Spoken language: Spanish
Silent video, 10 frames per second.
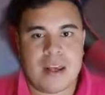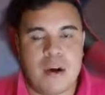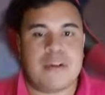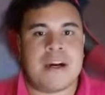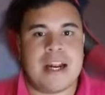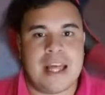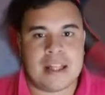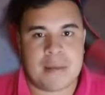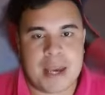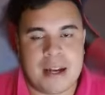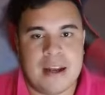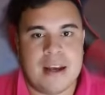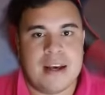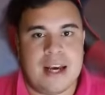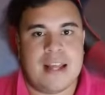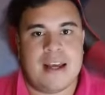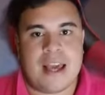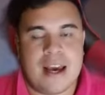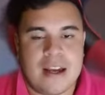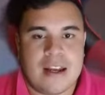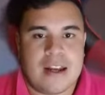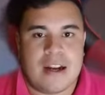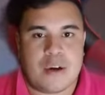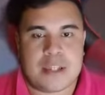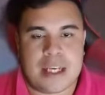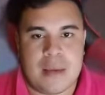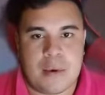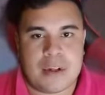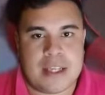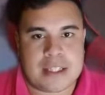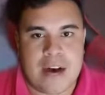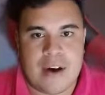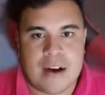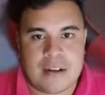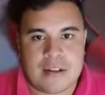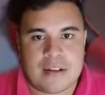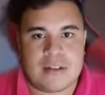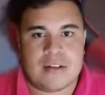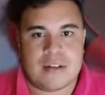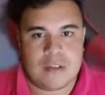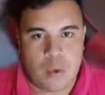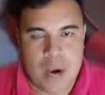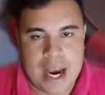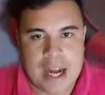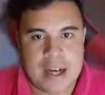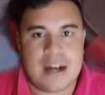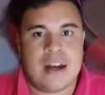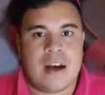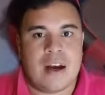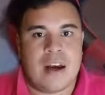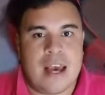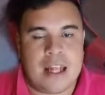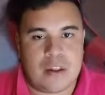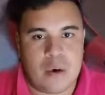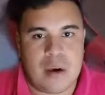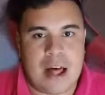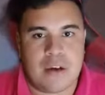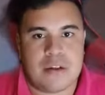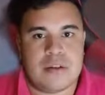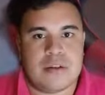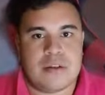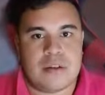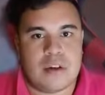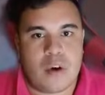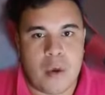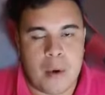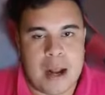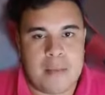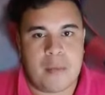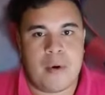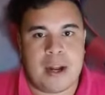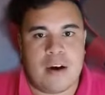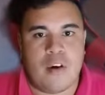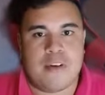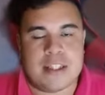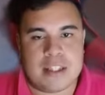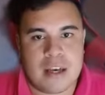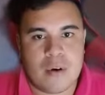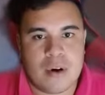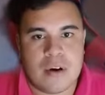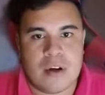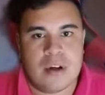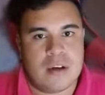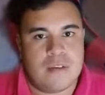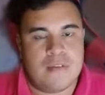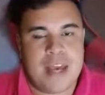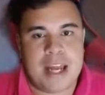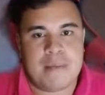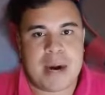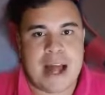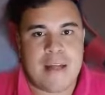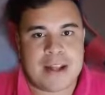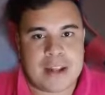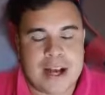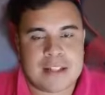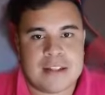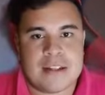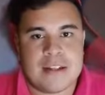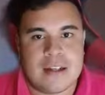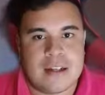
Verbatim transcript: Y otra realidad también es de que los equipos de Saba juegan en todos lados como él propone, ofensivo, bien parado atrás,